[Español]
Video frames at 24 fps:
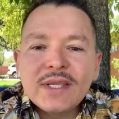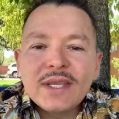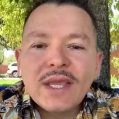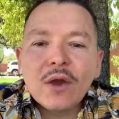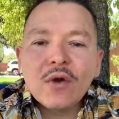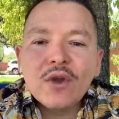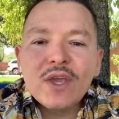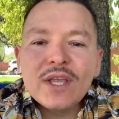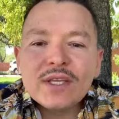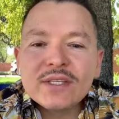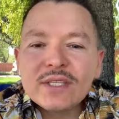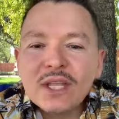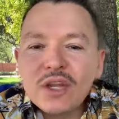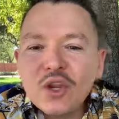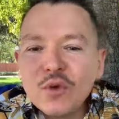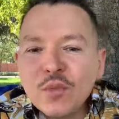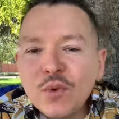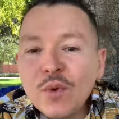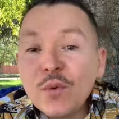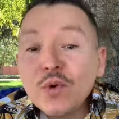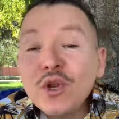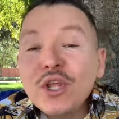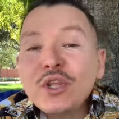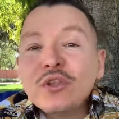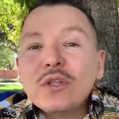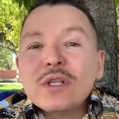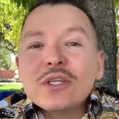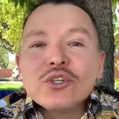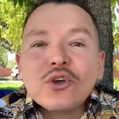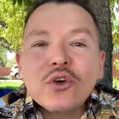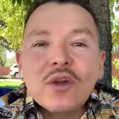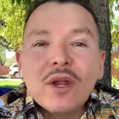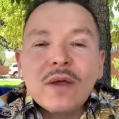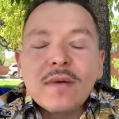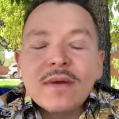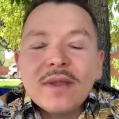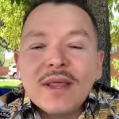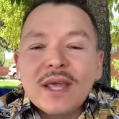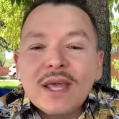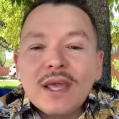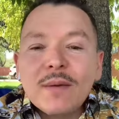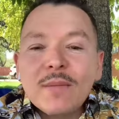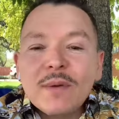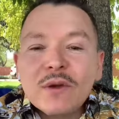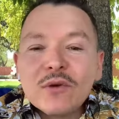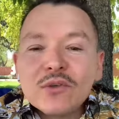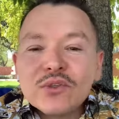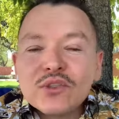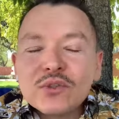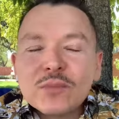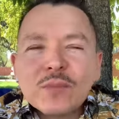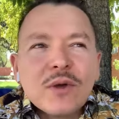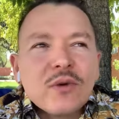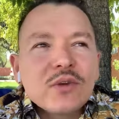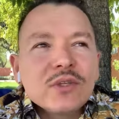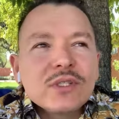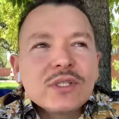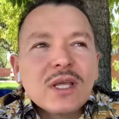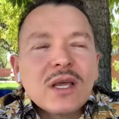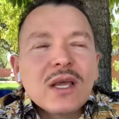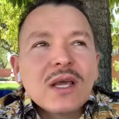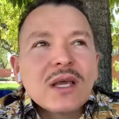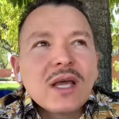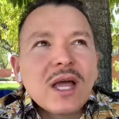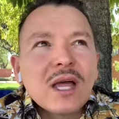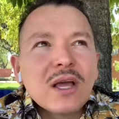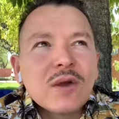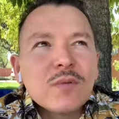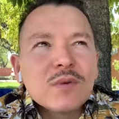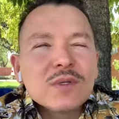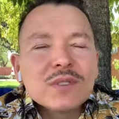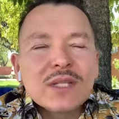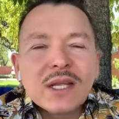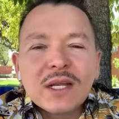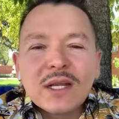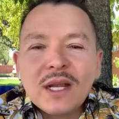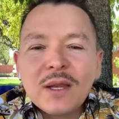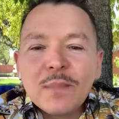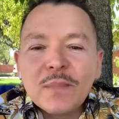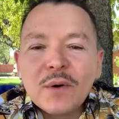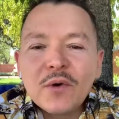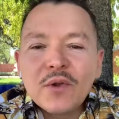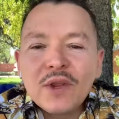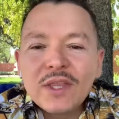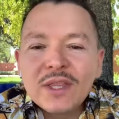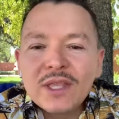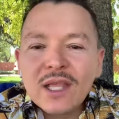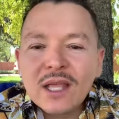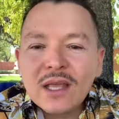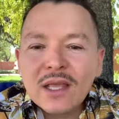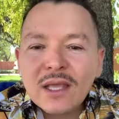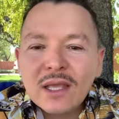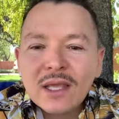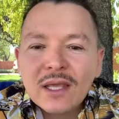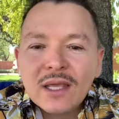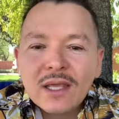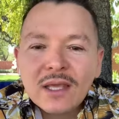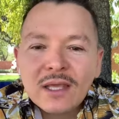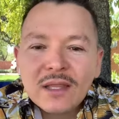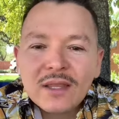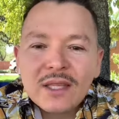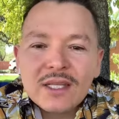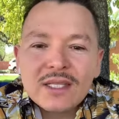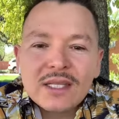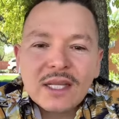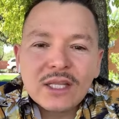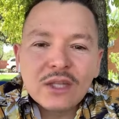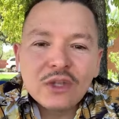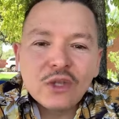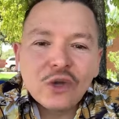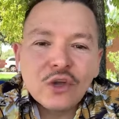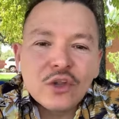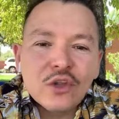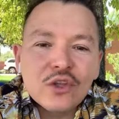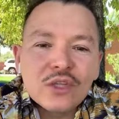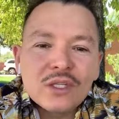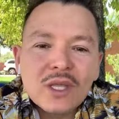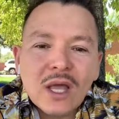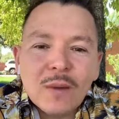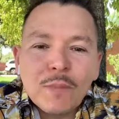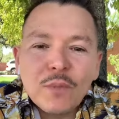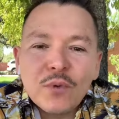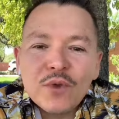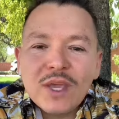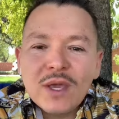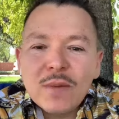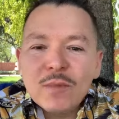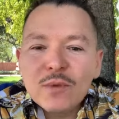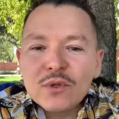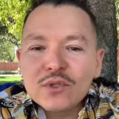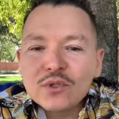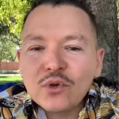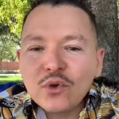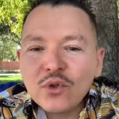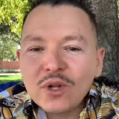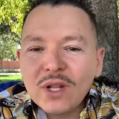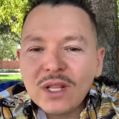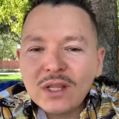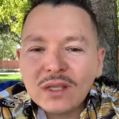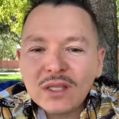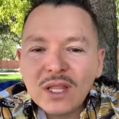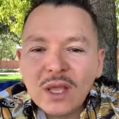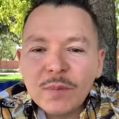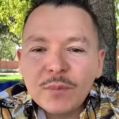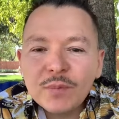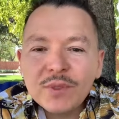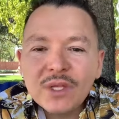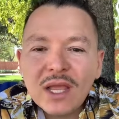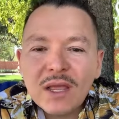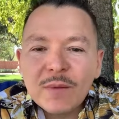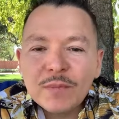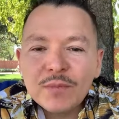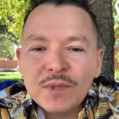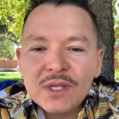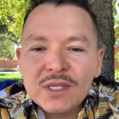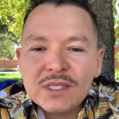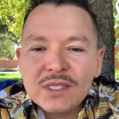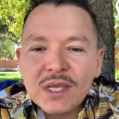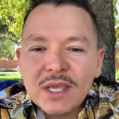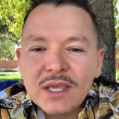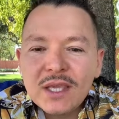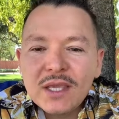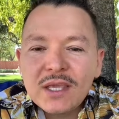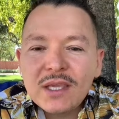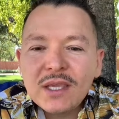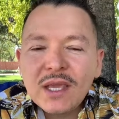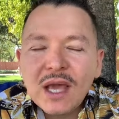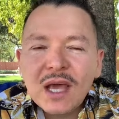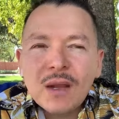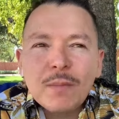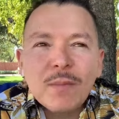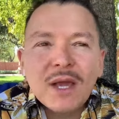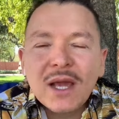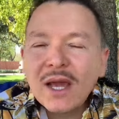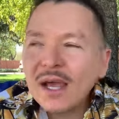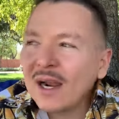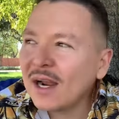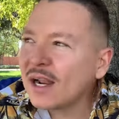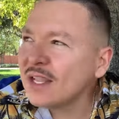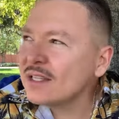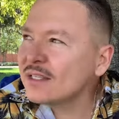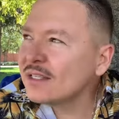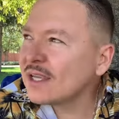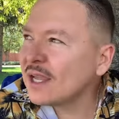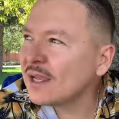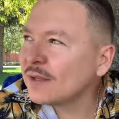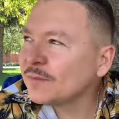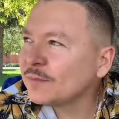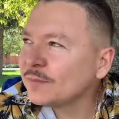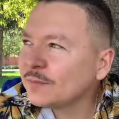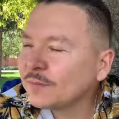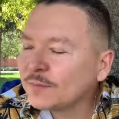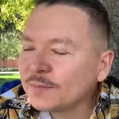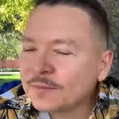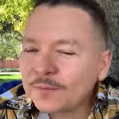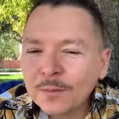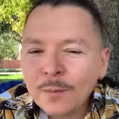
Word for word: Dice que hoy salió muy bonito el sol, la verdad que me, gusta como cómo está el clima ahorita. Dice, todos apoyemos con el tap tap, dice ahí Alma Carranza.